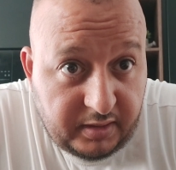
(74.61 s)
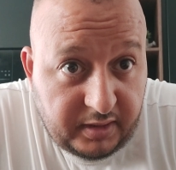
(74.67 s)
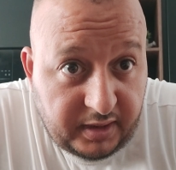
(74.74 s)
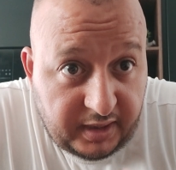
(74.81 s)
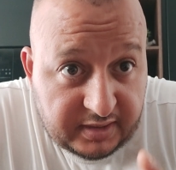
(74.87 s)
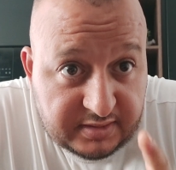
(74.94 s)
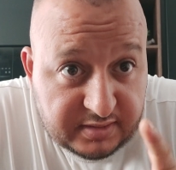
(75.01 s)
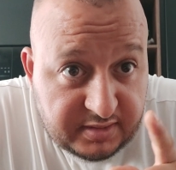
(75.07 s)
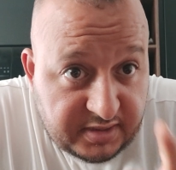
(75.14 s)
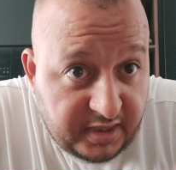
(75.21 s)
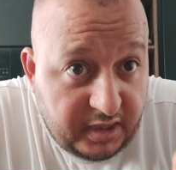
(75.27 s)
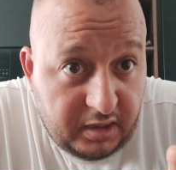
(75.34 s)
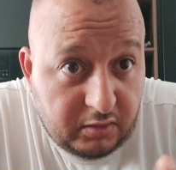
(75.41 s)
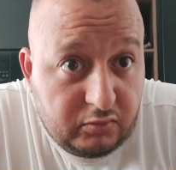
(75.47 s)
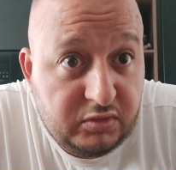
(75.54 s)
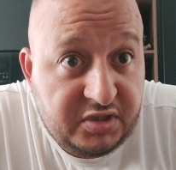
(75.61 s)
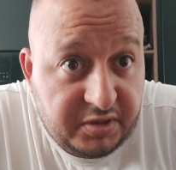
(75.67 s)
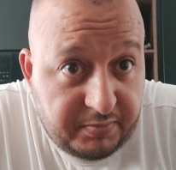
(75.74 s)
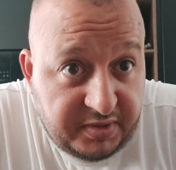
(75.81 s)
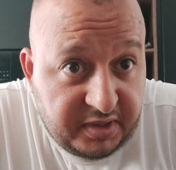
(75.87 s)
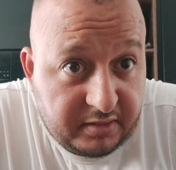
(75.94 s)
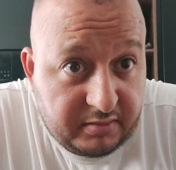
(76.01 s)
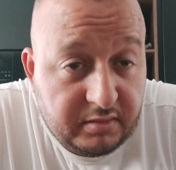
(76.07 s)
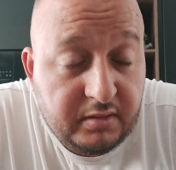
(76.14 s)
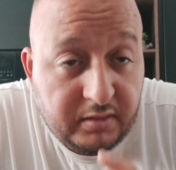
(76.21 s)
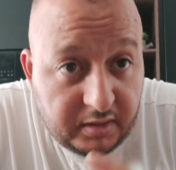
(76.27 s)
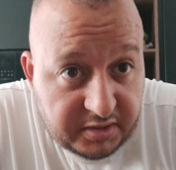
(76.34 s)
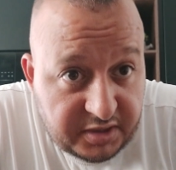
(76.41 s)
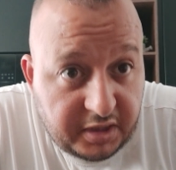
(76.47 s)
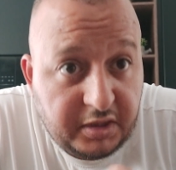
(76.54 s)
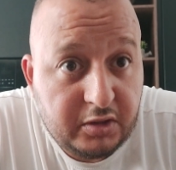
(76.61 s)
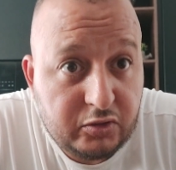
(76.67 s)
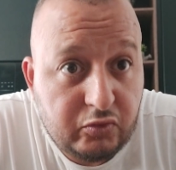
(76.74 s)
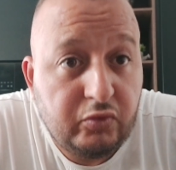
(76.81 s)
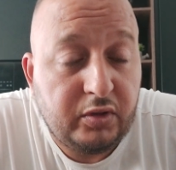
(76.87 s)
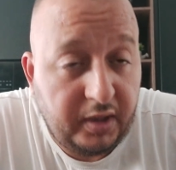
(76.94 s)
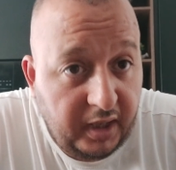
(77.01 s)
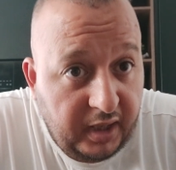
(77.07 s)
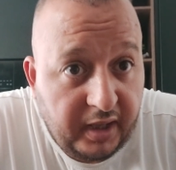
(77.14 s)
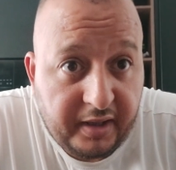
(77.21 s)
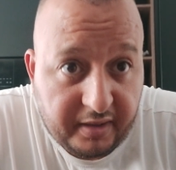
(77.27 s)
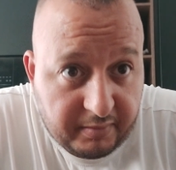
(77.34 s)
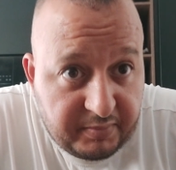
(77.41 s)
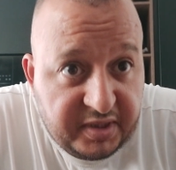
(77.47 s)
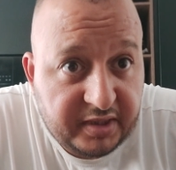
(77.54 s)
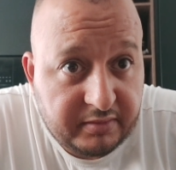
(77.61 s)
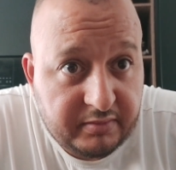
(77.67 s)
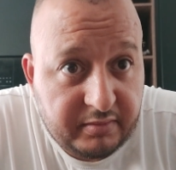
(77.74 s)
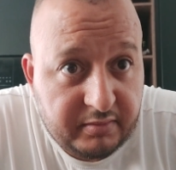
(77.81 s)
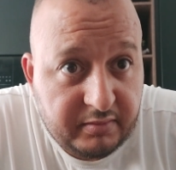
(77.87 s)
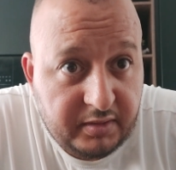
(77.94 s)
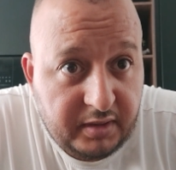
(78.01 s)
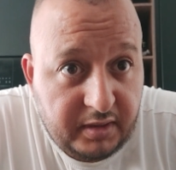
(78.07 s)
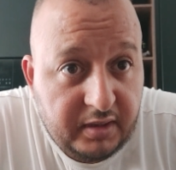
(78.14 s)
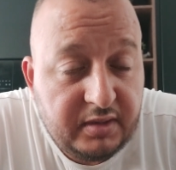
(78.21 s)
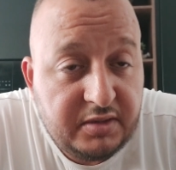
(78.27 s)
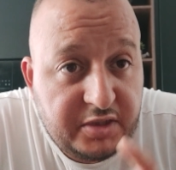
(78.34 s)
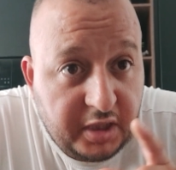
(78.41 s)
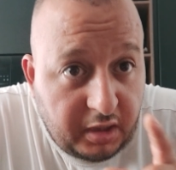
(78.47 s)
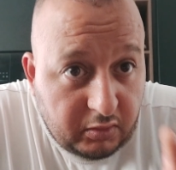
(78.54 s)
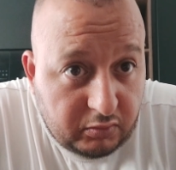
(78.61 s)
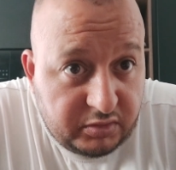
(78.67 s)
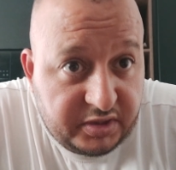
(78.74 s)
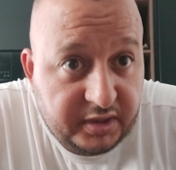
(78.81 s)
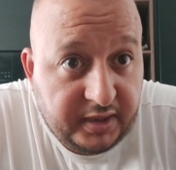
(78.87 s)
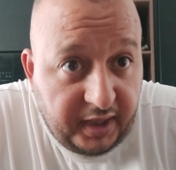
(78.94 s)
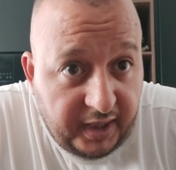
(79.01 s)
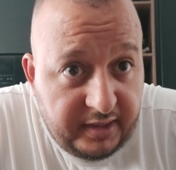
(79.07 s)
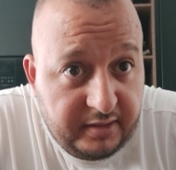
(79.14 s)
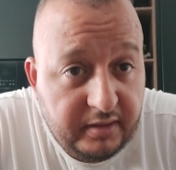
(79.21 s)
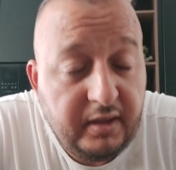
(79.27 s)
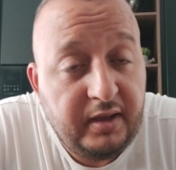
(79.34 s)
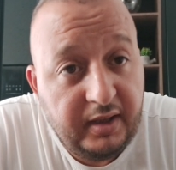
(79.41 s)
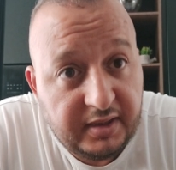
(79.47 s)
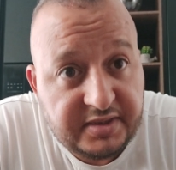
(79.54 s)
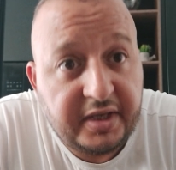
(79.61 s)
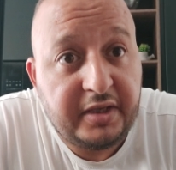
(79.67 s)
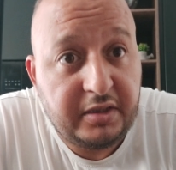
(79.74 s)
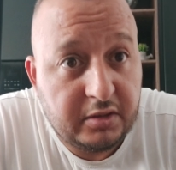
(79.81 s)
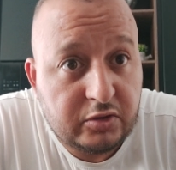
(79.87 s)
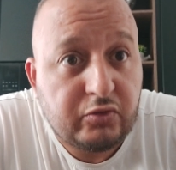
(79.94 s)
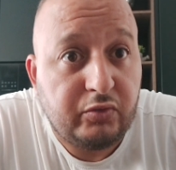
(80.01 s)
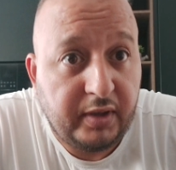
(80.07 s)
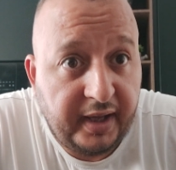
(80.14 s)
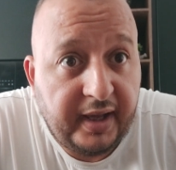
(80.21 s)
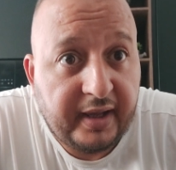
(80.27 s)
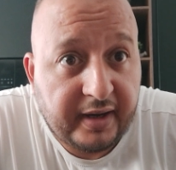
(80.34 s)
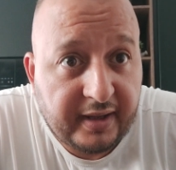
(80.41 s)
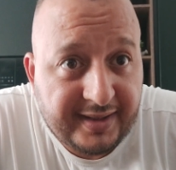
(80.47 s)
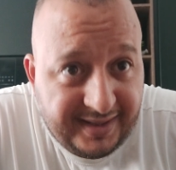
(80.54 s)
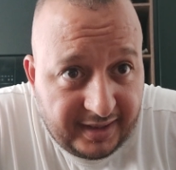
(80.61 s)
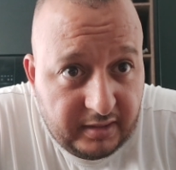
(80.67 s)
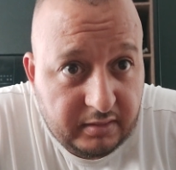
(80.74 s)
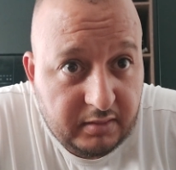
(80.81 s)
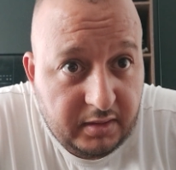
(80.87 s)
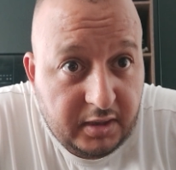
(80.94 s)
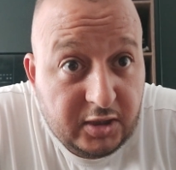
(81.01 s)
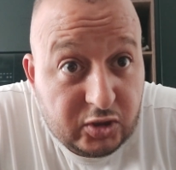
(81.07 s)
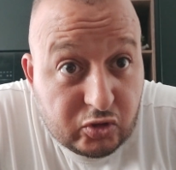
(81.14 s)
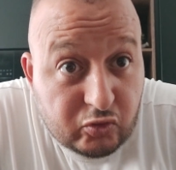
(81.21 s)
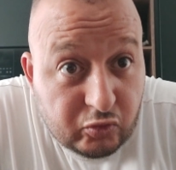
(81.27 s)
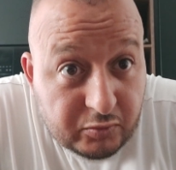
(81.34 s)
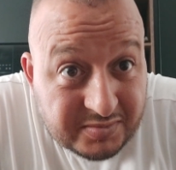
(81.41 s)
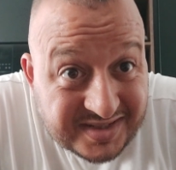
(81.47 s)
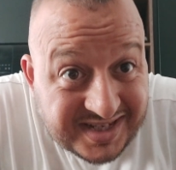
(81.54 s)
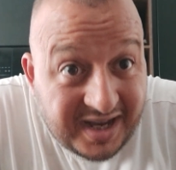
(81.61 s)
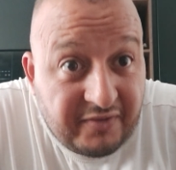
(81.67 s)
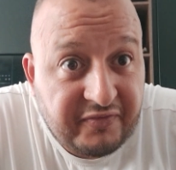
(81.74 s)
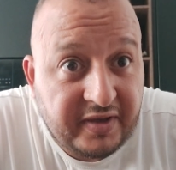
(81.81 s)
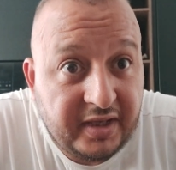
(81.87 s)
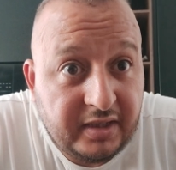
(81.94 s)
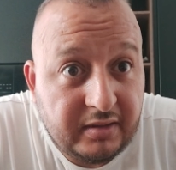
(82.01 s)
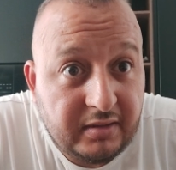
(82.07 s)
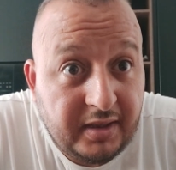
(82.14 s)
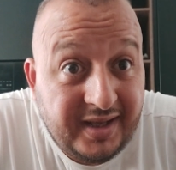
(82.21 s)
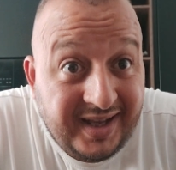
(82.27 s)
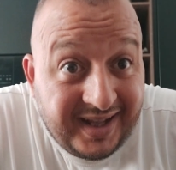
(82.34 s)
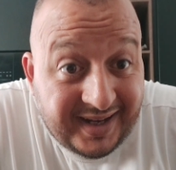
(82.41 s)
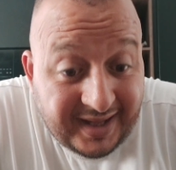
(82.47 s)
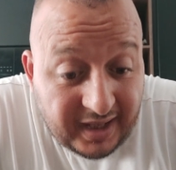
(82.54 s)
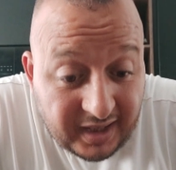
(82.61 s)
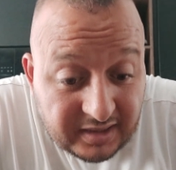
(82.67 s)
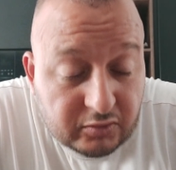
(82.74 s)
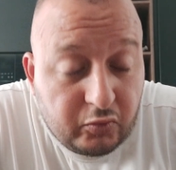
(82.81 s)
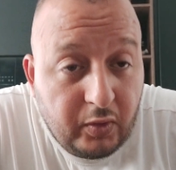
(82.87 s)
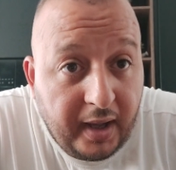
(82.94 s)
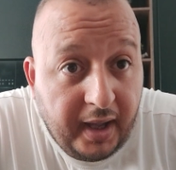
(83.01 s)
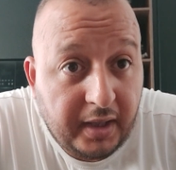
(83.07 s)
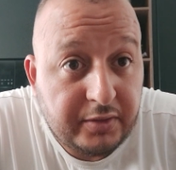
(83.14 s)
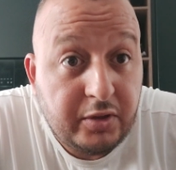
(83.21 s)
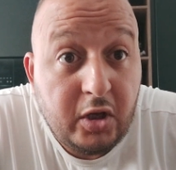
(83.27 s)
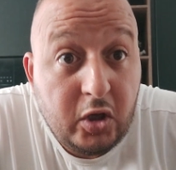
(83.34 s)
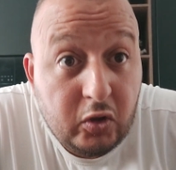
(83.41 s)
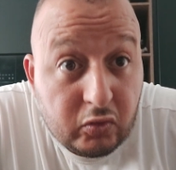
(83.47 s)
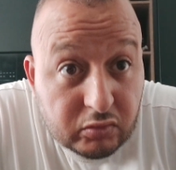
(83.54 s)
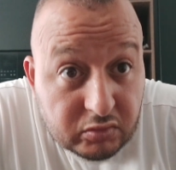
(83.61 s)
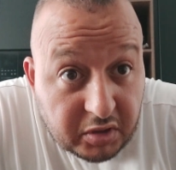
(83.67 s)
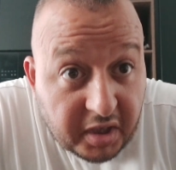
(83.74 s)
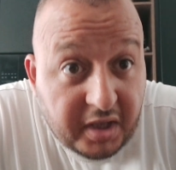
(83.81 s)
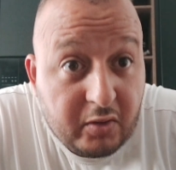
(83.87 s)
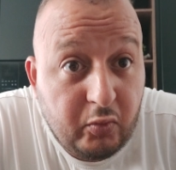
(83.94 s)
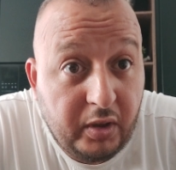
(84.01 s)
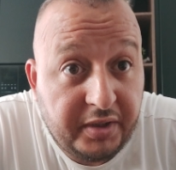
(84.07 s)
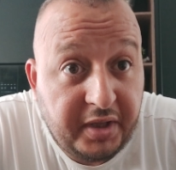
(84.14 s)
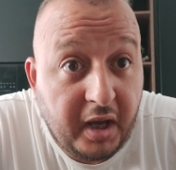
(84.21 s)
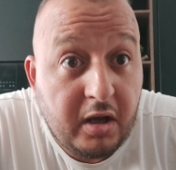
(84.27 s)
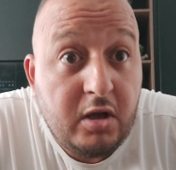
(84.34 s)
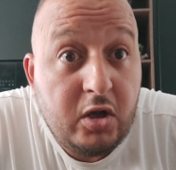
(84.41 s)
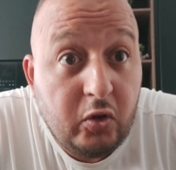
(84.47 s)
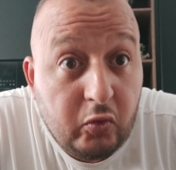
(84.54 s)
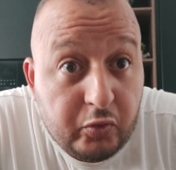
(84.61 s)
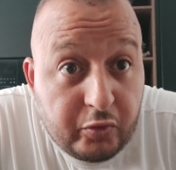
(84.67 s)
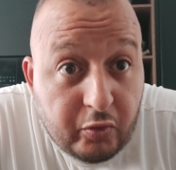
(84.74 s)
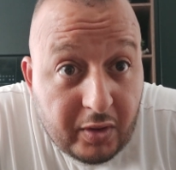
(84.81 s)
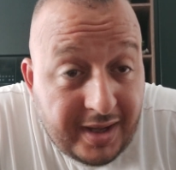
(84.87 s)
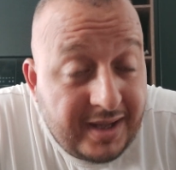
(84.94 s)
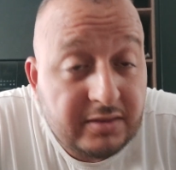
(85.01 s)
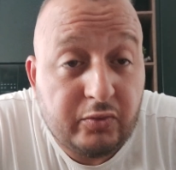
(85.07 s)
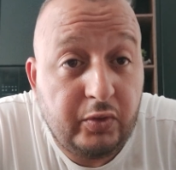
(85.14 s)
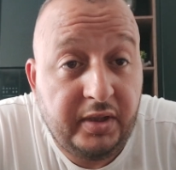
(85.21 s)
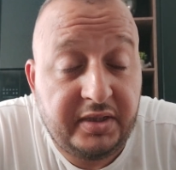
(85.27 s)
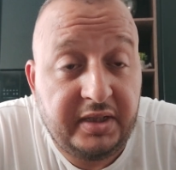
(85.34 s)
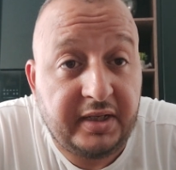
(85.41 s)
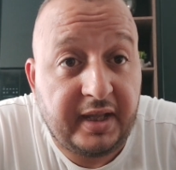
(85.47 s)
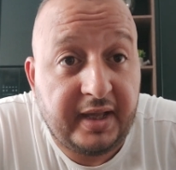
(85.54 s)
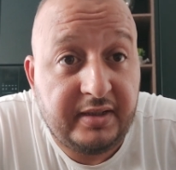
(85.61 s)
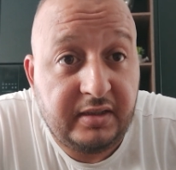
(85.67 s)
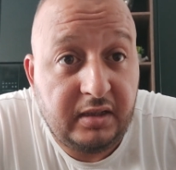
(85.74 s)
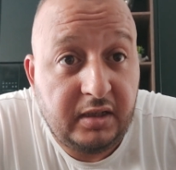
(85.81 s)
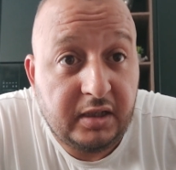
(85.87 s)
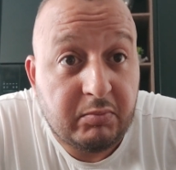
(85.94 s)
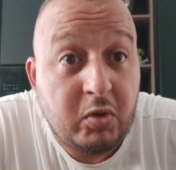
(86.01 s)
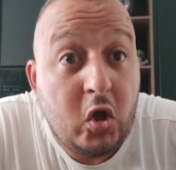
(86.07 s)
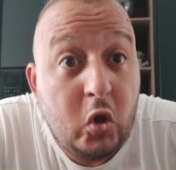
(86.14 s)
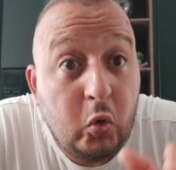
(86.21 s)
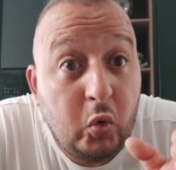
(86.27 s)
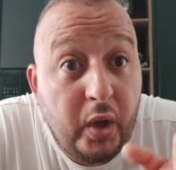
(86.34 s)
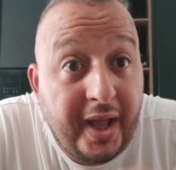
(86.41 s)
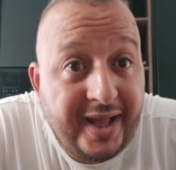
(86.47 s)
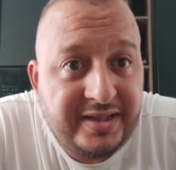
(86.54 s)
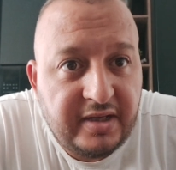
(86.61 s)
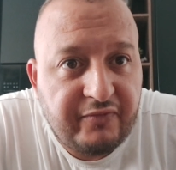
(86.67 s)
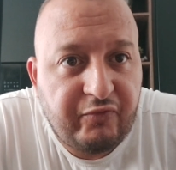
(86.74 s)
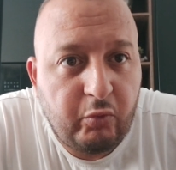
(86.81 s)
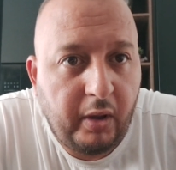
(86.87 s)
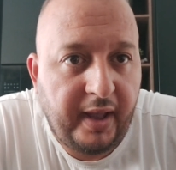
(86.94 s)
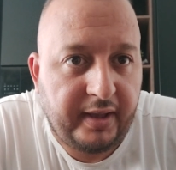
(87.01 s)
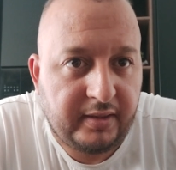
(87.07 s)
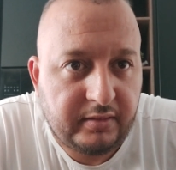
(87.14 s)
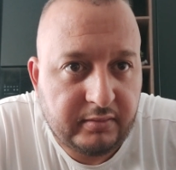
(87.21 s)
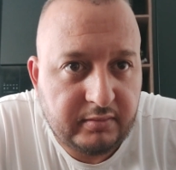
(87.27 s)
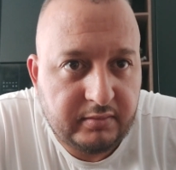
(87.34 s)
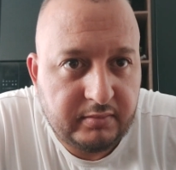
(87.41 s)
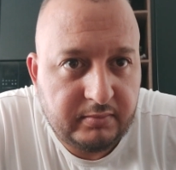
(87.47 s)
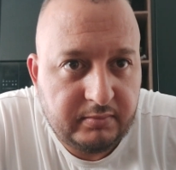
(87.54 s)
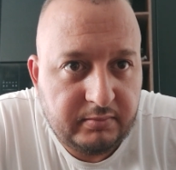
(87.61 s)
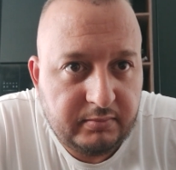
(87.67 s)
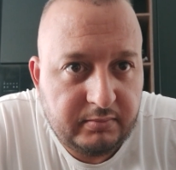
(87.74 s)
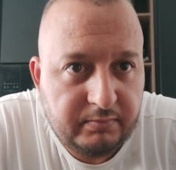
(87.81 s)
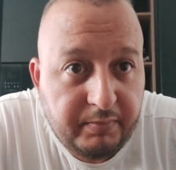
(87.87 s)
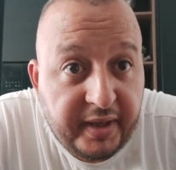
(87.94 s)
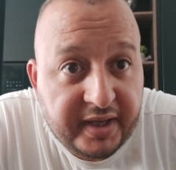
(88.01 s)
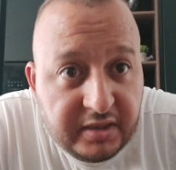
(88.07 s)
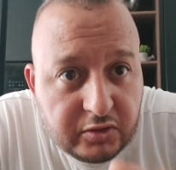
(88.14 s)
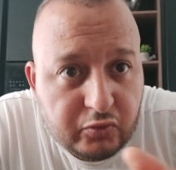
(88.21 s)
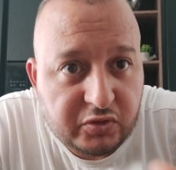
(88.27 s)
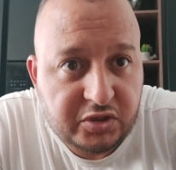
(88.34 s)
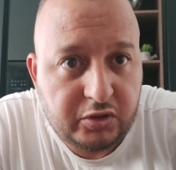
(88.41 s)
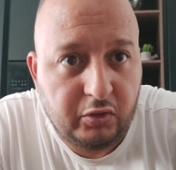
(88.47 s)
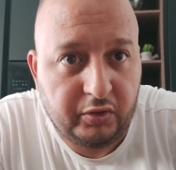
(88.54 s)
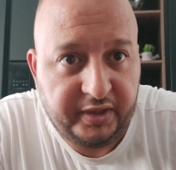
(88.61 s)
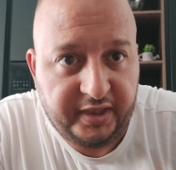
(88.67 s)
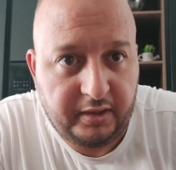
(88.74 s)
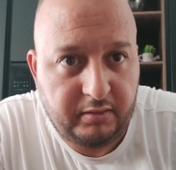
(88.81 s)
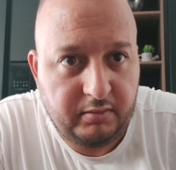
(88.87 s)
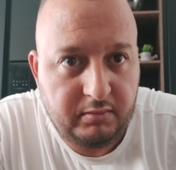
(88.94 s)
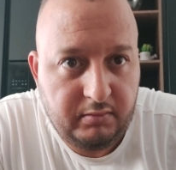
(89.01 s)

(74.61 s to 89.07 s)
خاص انت الا قلتي بيض حتى هي تقول اه راه بيض انت الا قلتي كحل حتى هي تقول اه راه كحل تكونوا متفقين على خط واحد والطريق وحده ونقاط وحدين غادي ليهم وهدف واحد باغيين توصلوا ليه